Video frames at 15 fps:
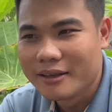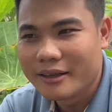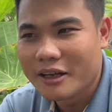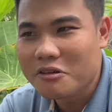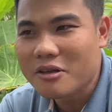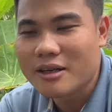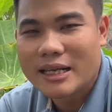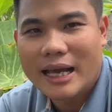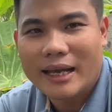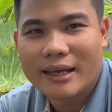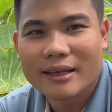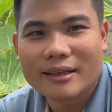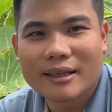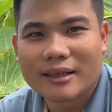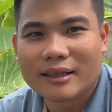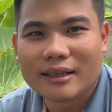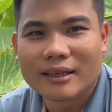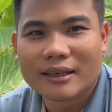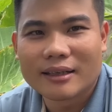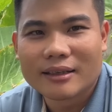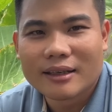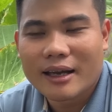nếu như vậy
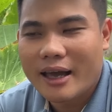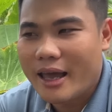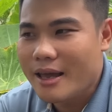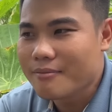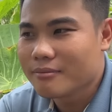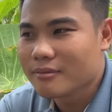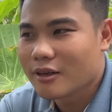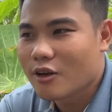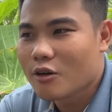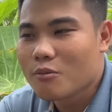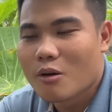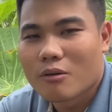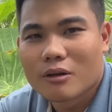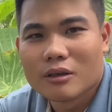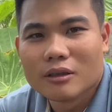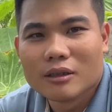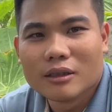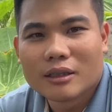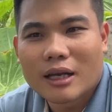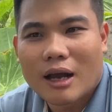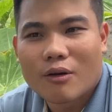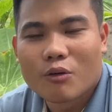thì em có một
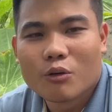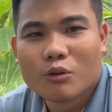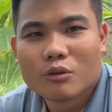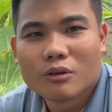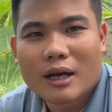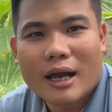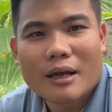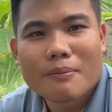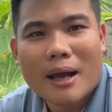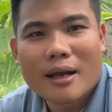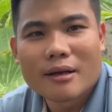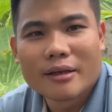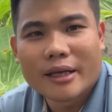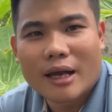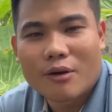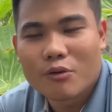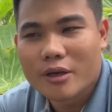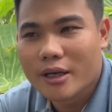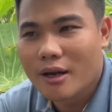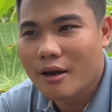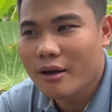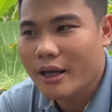người cậu hai ba người cậu
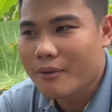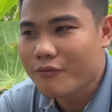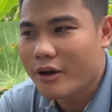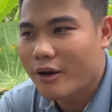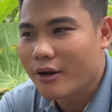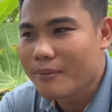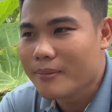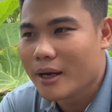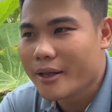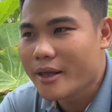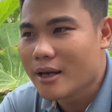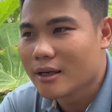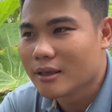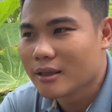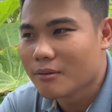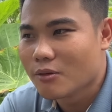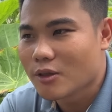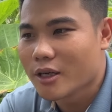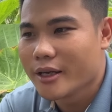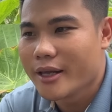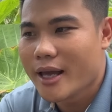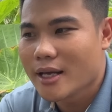gì đó em vào em ở nhờ thì một
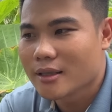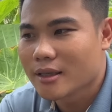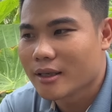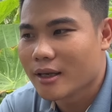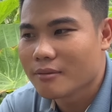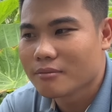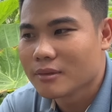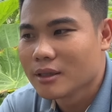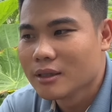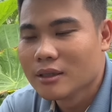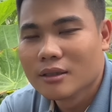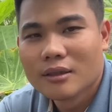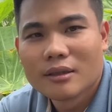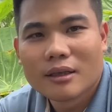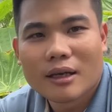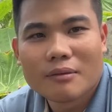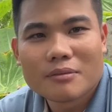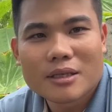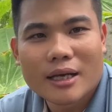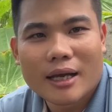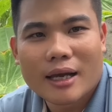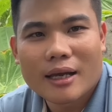thời gian thì em em
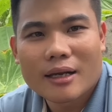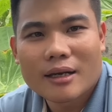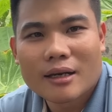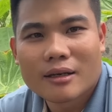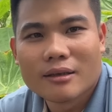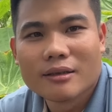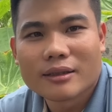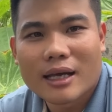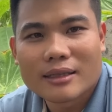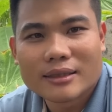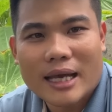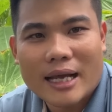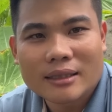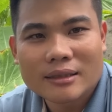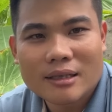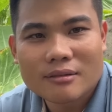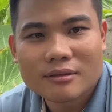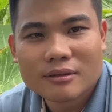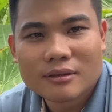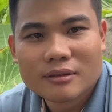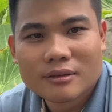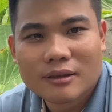sẽ được tài sản sau
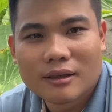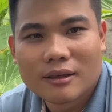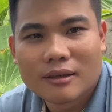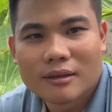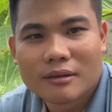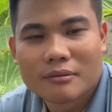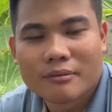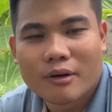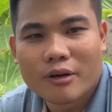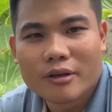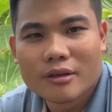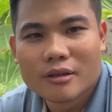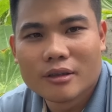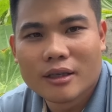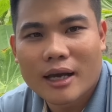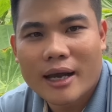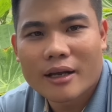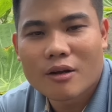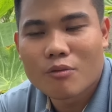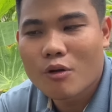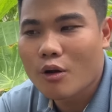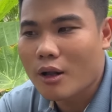à, mọi người ai
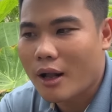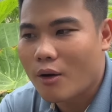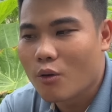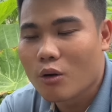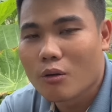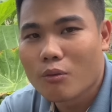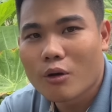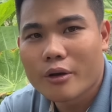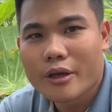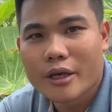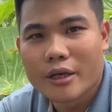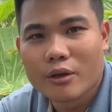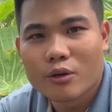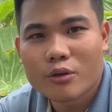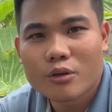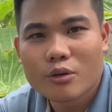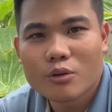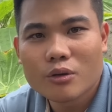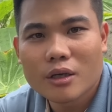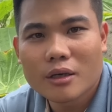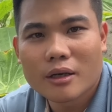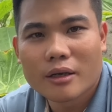cũng có cậu cũng có gì có
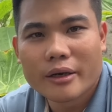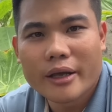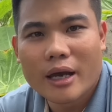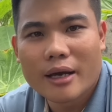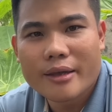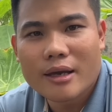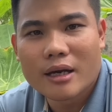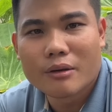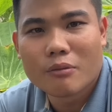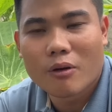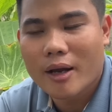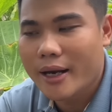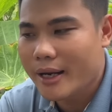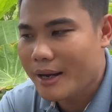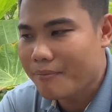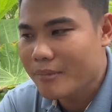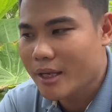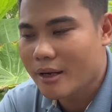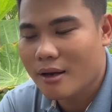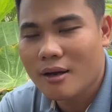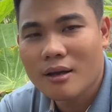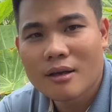chú đó đi ở nhờ một hai năm
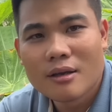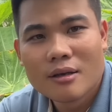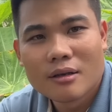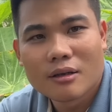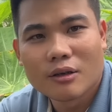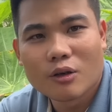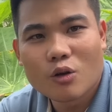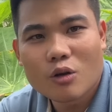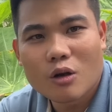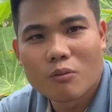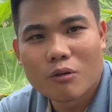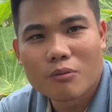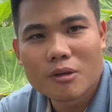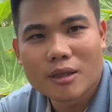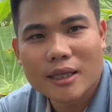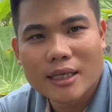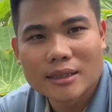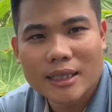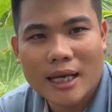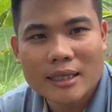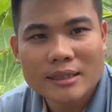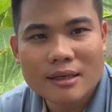gì đó rồi cuối cùng cũng được tài
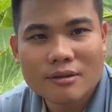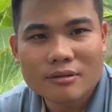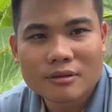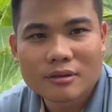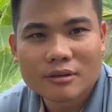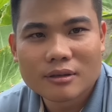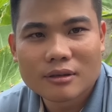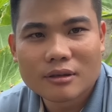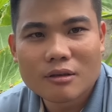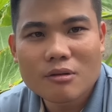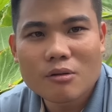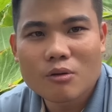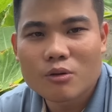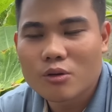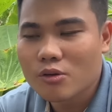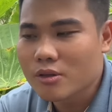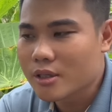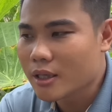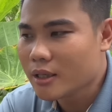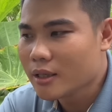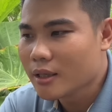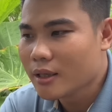sản sau đúng không cô chú anh
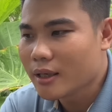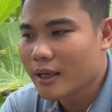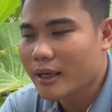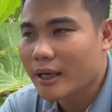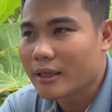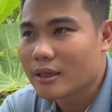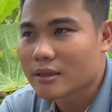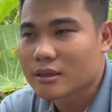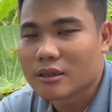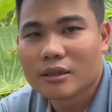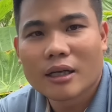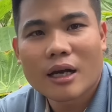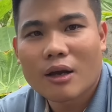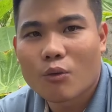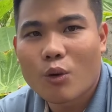chị cái này thật sự rất là